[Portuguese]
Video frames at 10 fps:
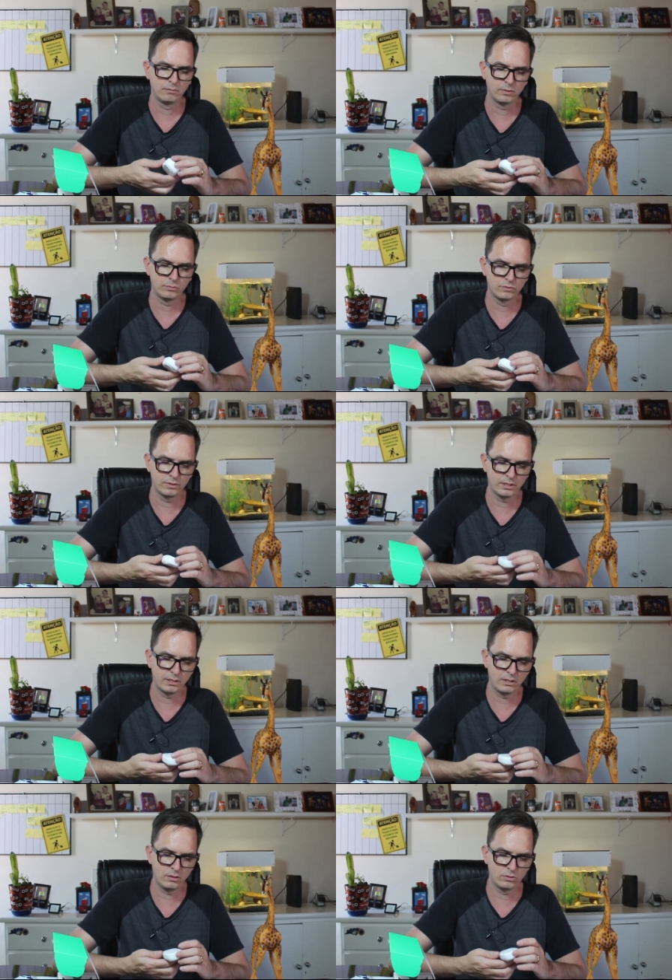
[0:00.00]
Vamos ver
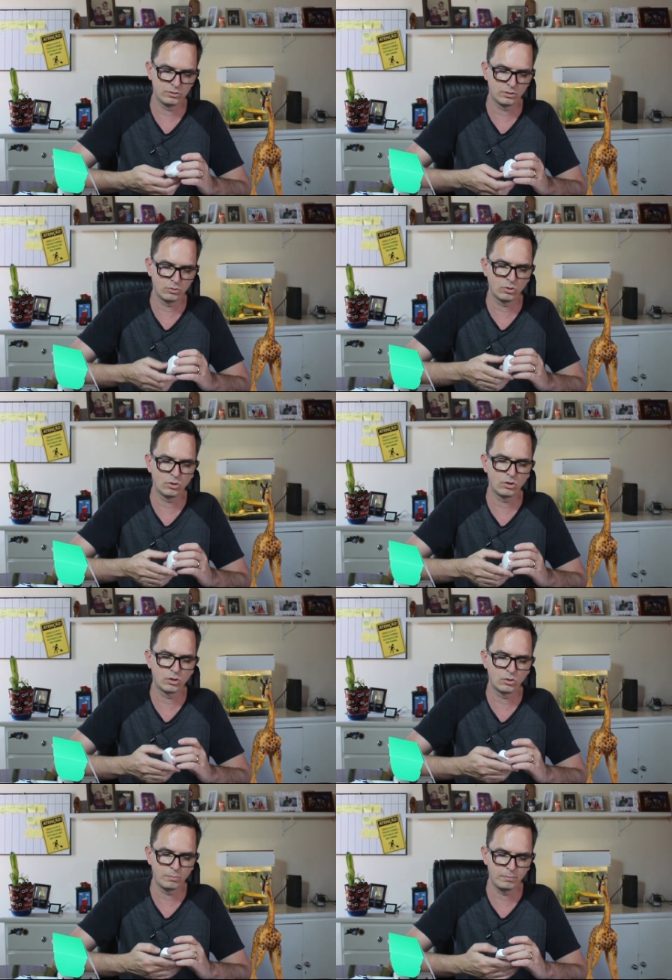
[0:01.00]
aqui onde eu
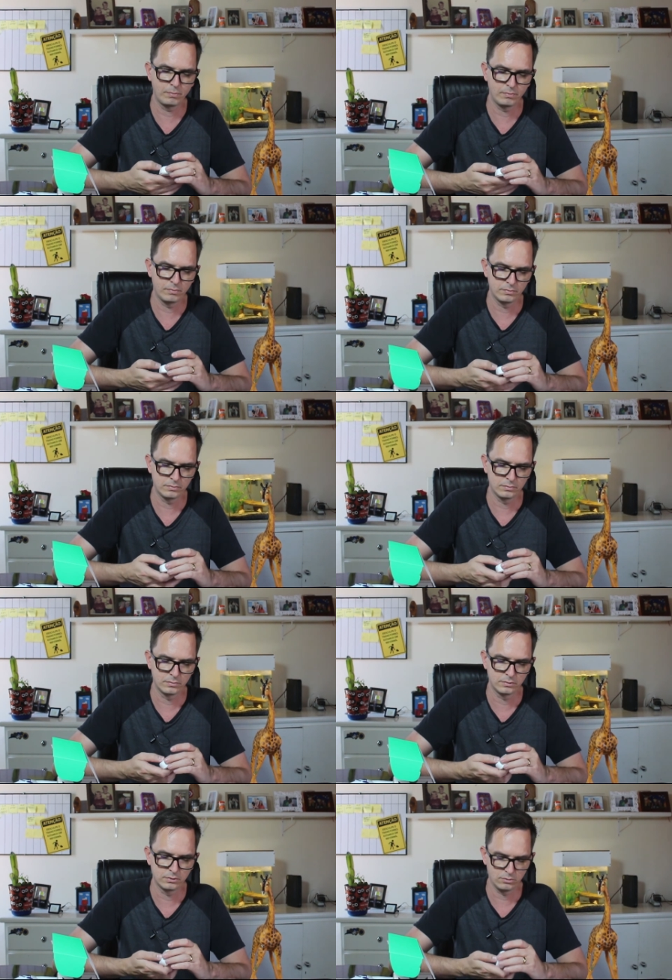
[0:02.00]
coloco
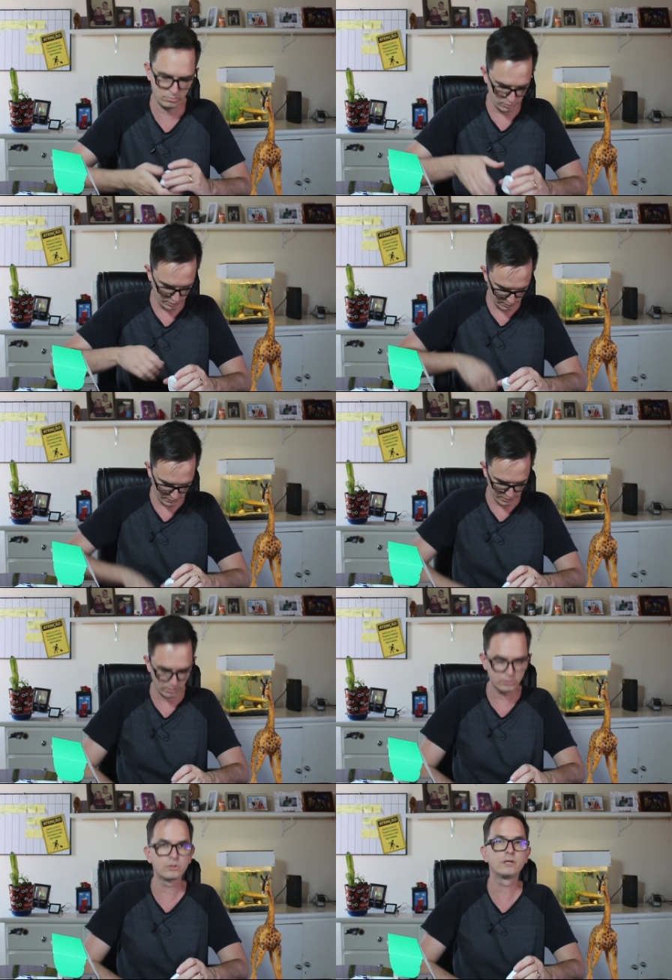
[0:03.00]
a coisa, mas
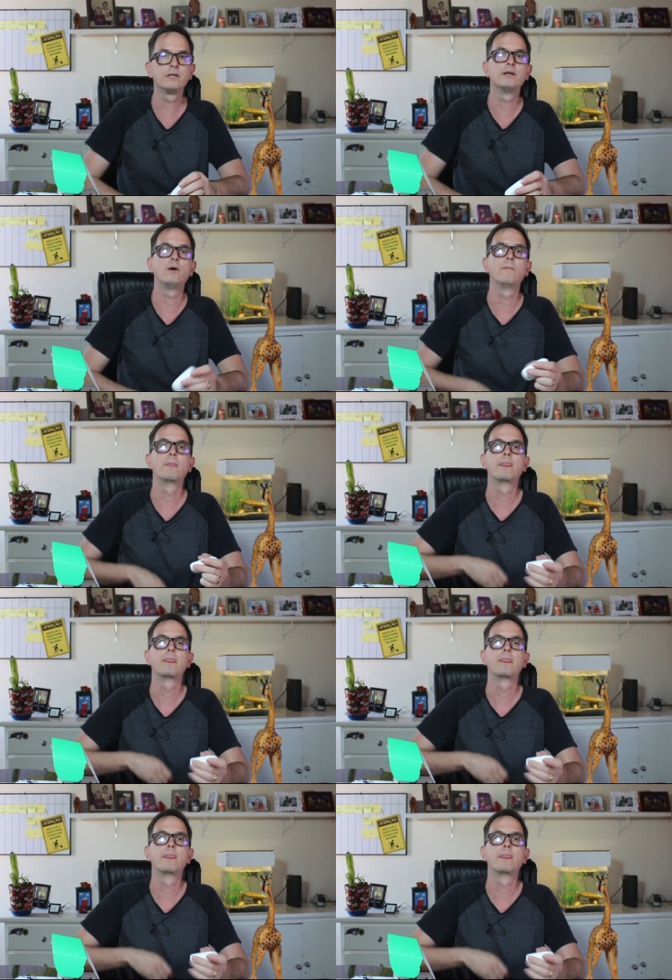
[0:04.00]
acho que não.